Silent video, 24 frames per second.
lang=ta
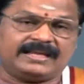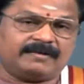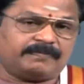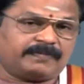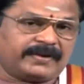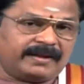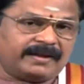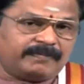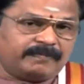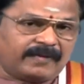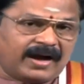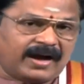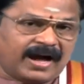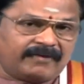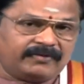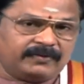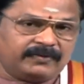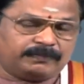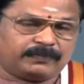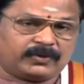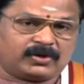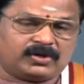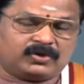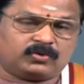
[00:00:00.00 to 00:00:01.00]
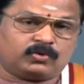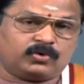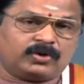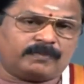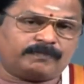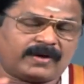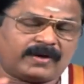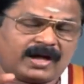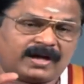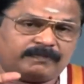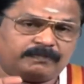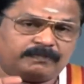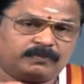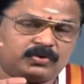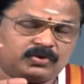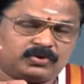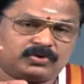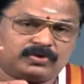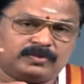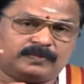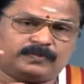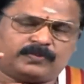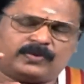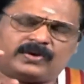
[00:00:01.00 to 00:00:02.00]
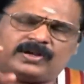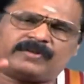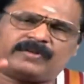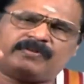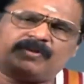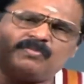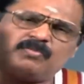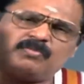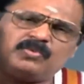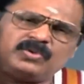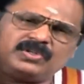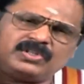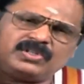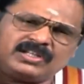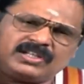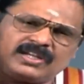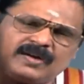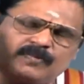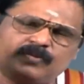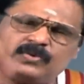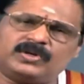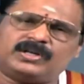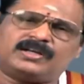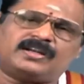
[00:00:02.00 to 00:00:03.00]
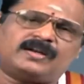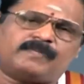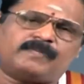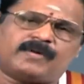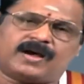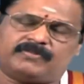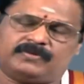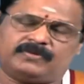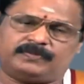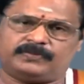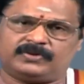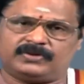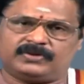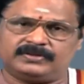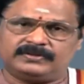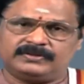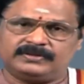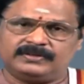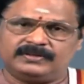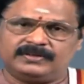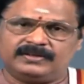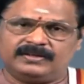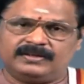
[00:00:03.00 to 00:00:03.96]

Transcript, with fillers: இப்படி மாவு பொருள் குறிப்பாக புட்டு போன்றவை முழுக்க முழுக்க மாவு பொருள்